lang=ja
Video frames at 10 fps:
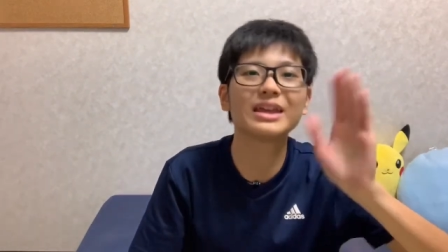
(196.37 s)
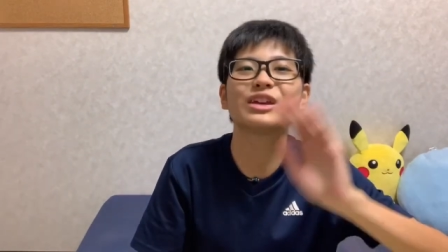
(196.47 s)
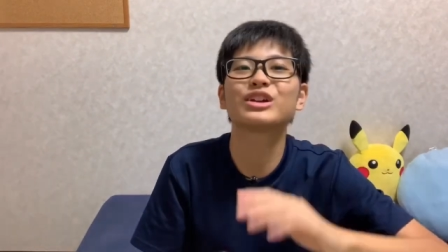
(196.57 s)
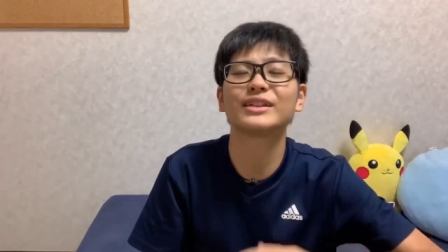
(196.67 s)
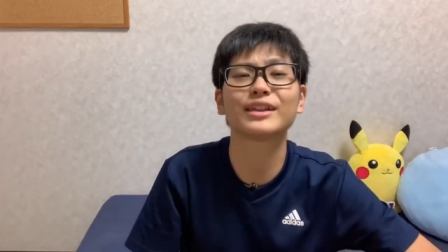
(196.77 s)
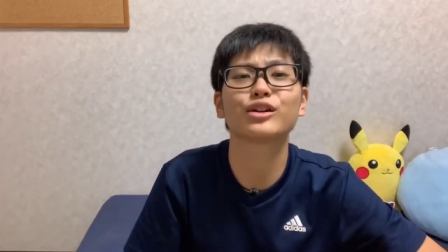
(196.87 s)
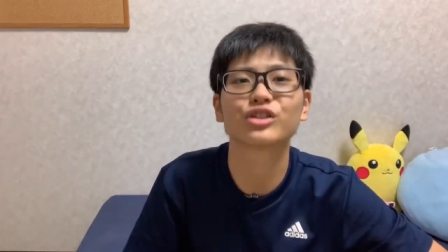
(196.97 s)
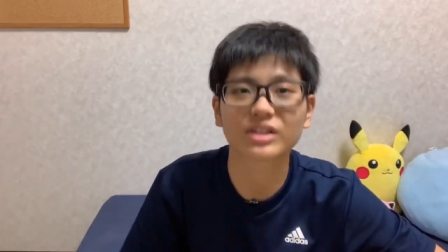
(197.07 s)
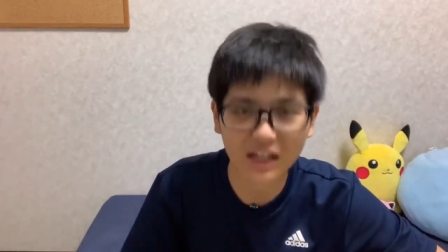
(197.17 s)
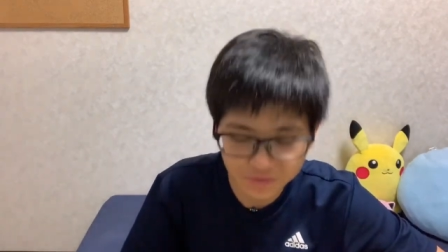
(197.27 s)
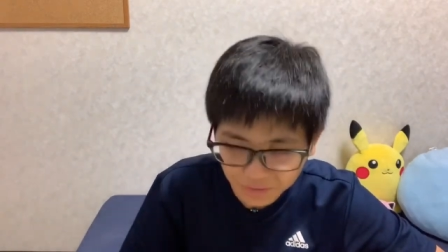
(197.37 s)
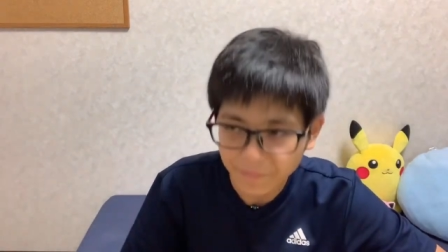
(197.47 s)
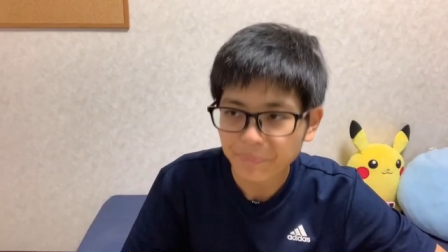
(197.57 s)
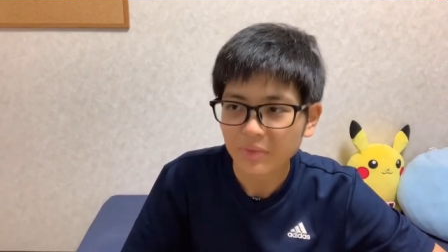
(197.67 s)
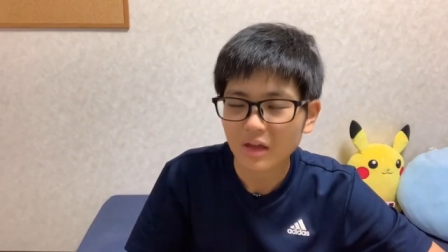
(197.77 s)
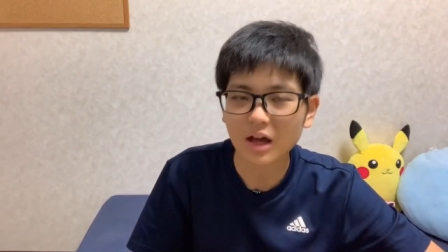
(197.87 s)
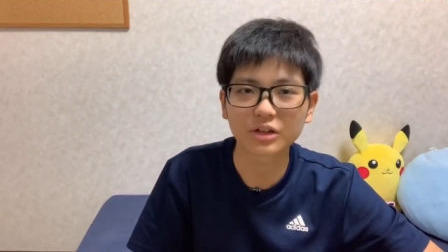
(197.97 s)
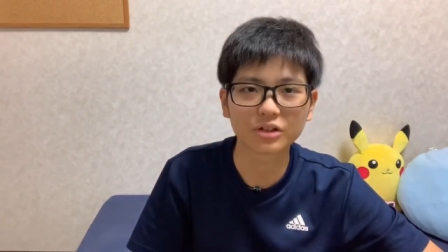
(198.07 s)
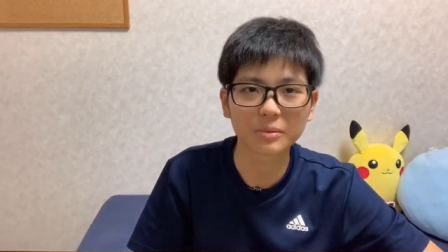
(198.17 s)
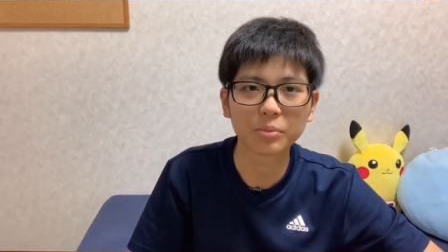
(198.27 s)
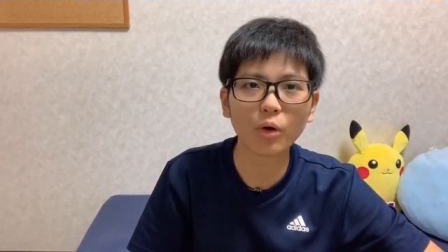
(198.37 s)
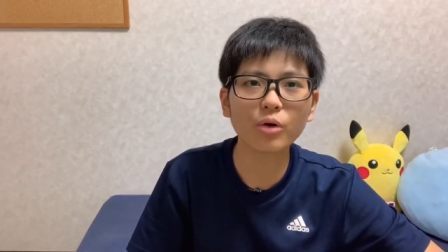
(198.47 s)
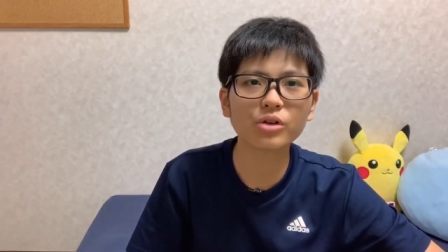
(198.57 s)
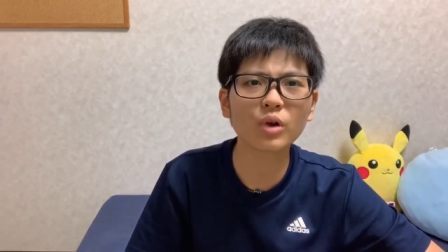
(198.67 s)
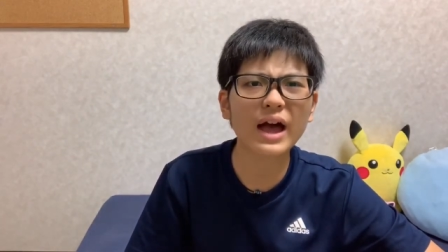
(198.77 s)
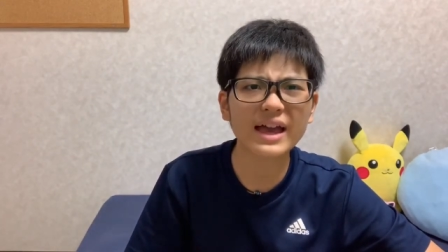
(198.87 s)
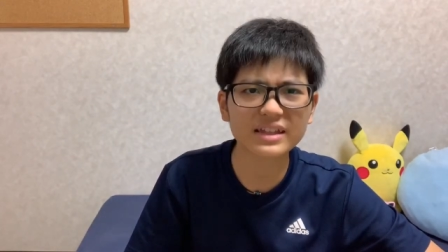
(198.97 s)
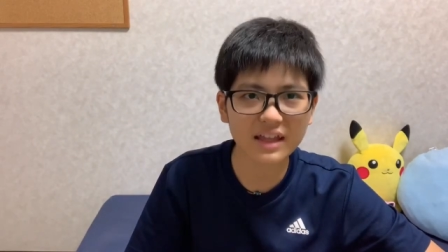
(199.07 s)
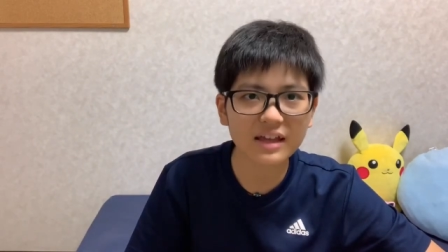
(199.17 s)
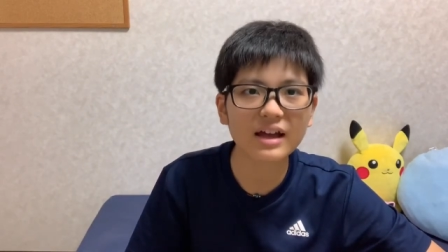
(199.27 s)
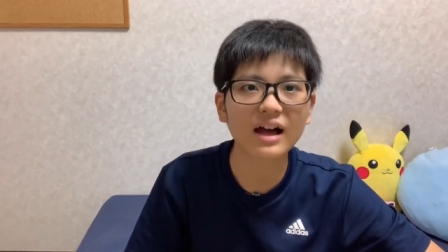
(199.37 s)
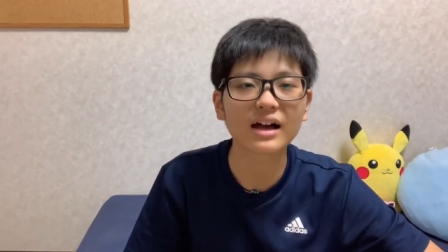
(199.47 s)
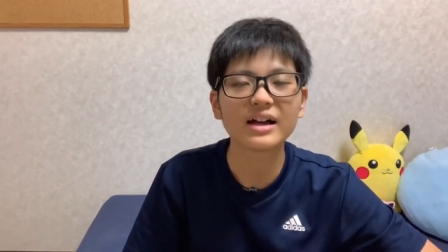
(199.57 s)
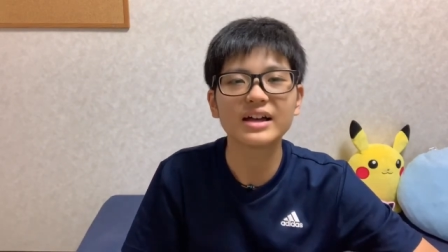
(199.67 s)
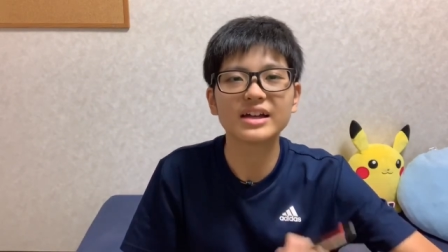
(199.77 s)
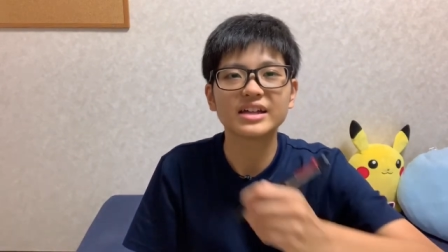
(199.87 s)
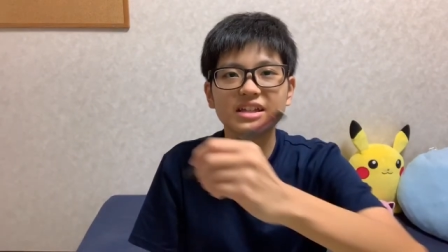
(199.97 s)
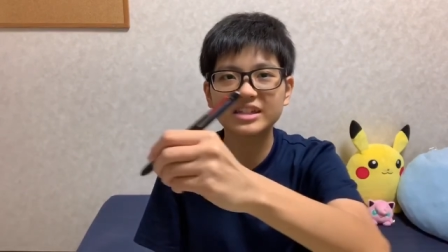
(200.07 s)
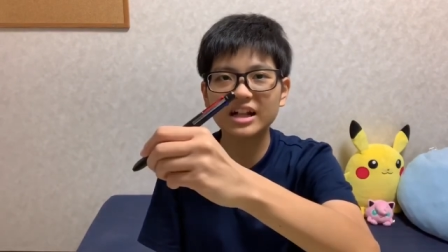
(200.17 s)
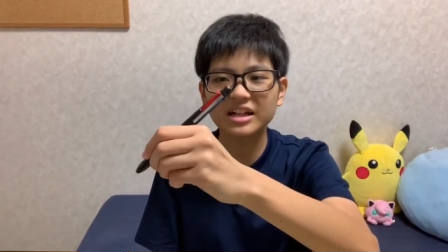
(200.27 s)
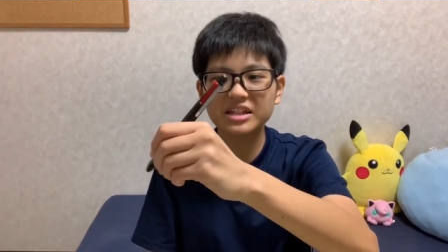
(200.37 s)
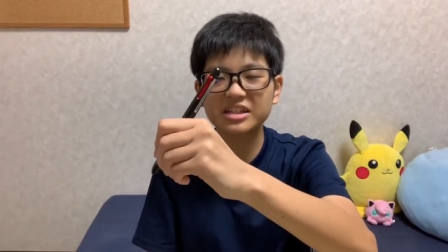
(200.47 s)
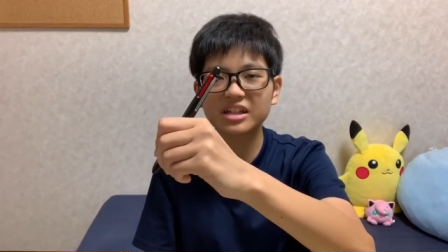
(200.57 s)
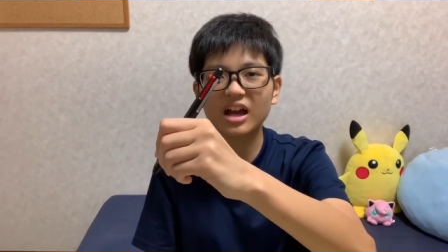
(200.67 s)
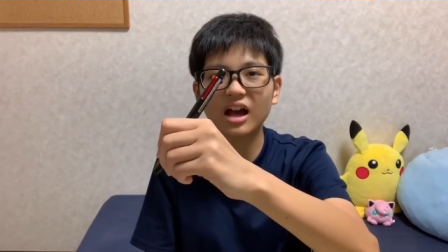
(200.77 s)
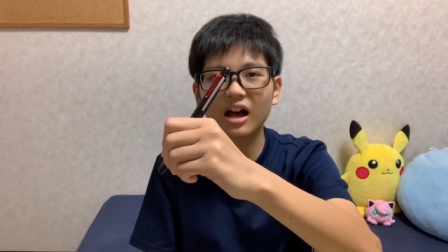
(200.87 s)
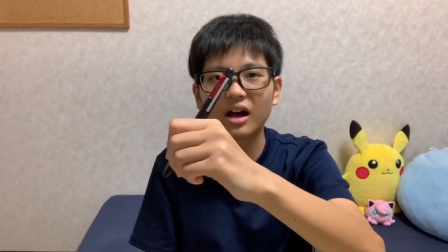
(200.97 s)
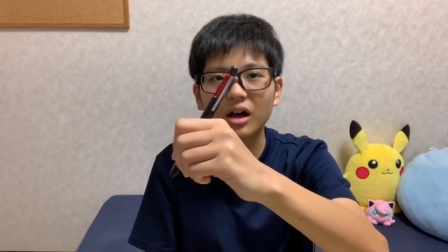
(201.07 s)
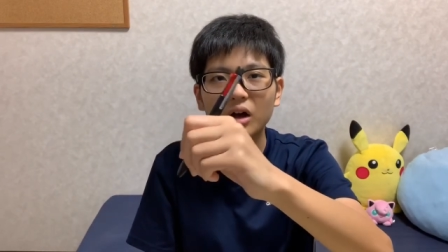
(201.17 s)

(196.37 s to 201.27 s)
インクが出てくるんだけど、あのね、ボールの回転が、左利きが、